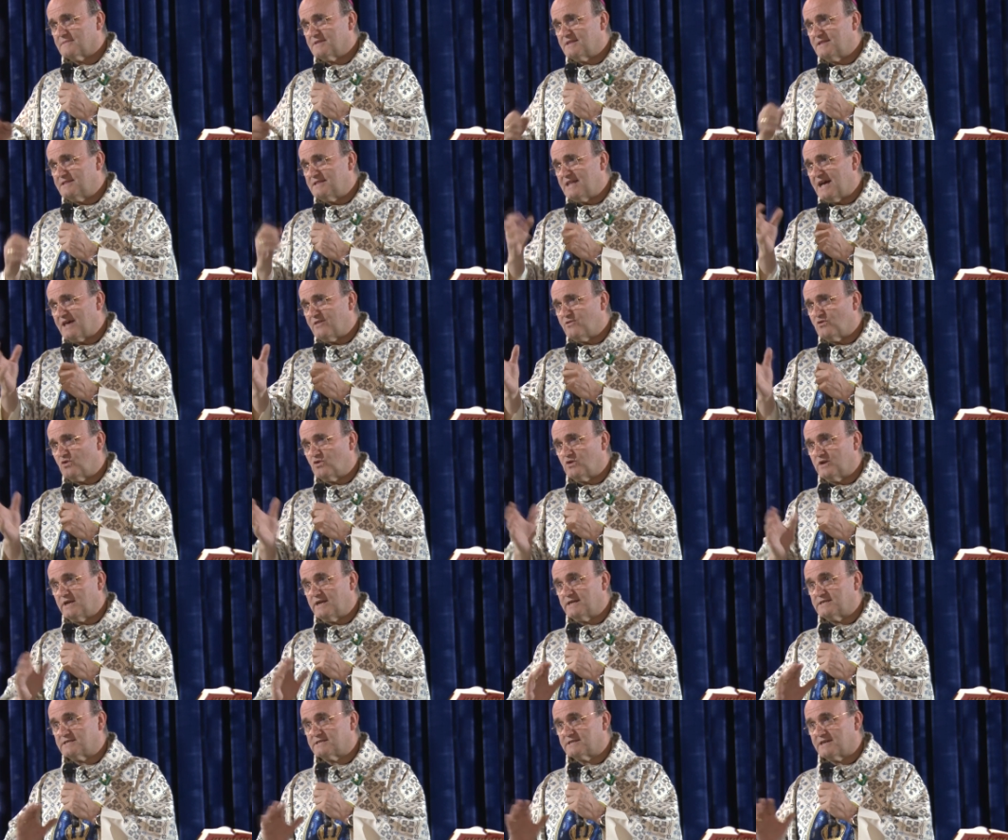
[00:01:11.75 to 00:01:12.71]
da
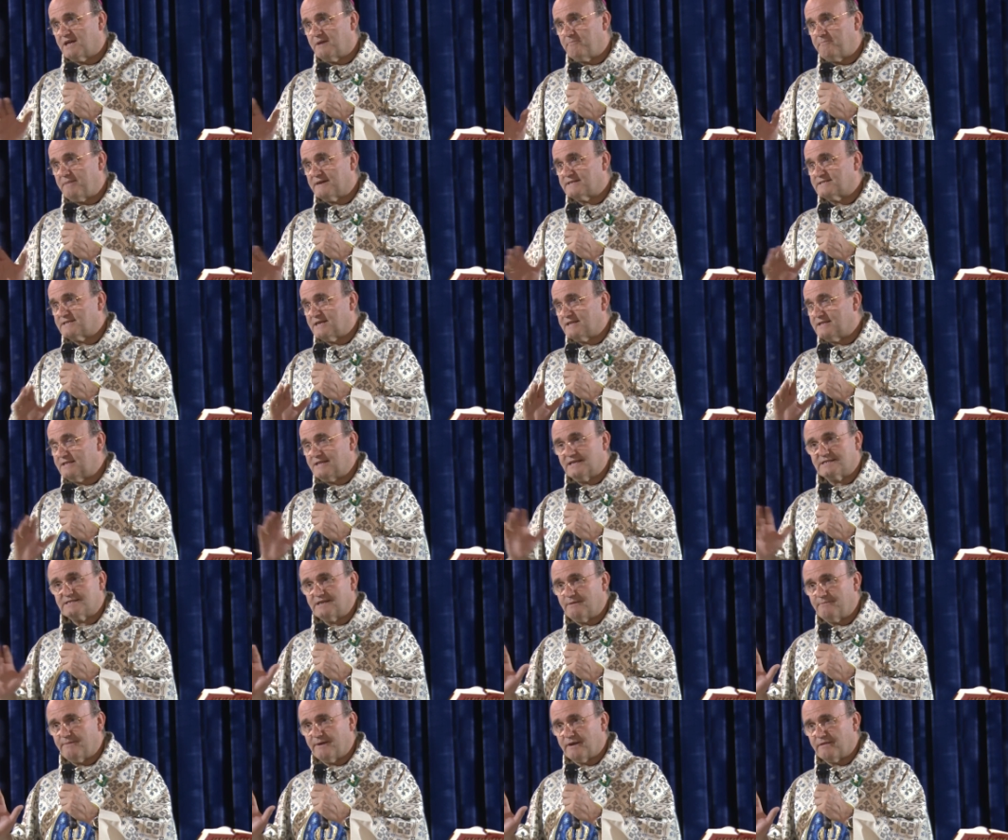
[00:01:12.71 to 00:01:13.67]
dones que pasan
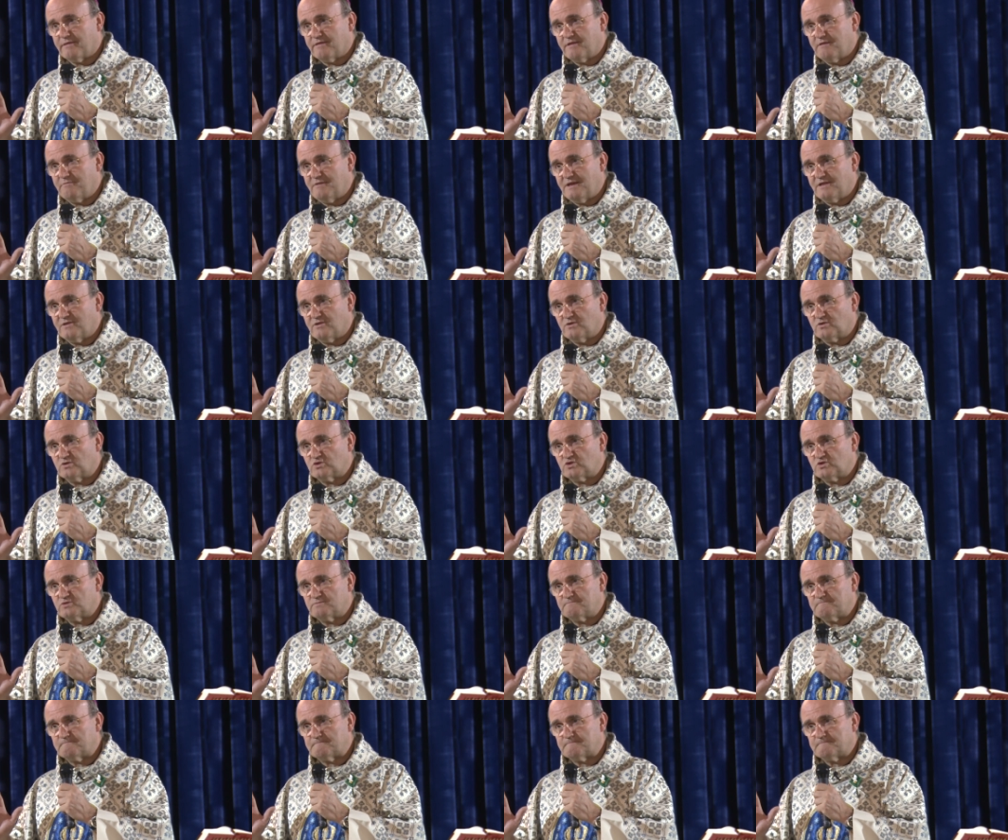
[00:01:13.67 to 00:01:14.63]

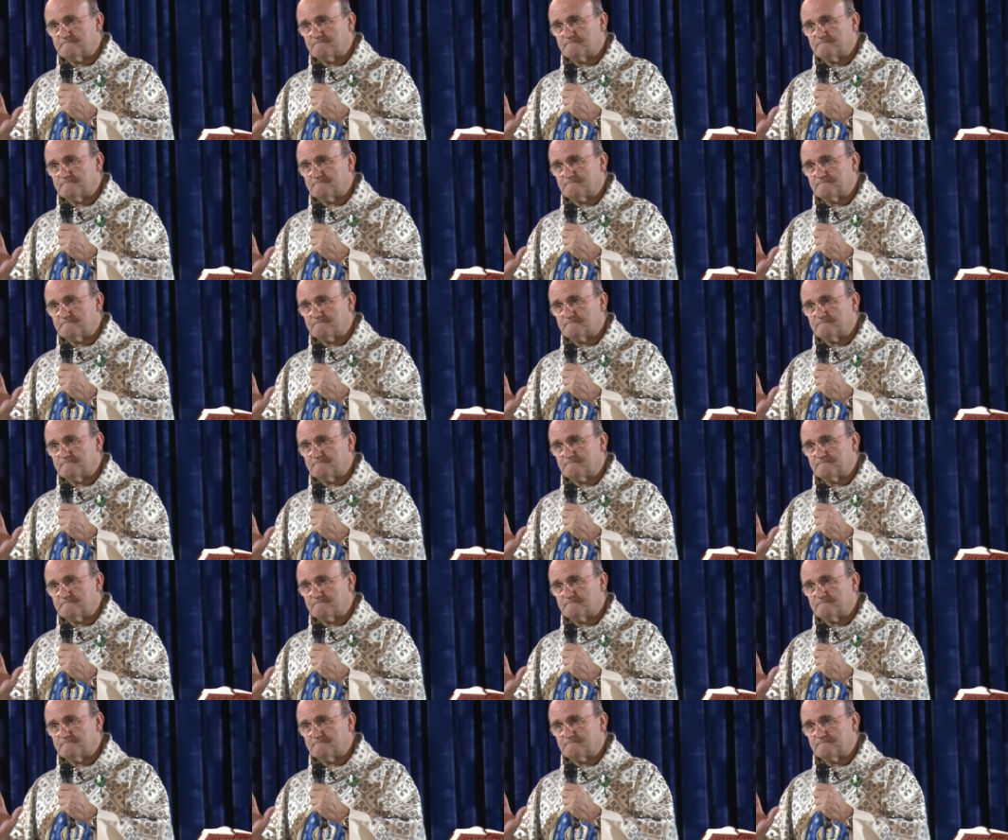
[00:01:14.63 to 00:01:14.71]
desapercibidos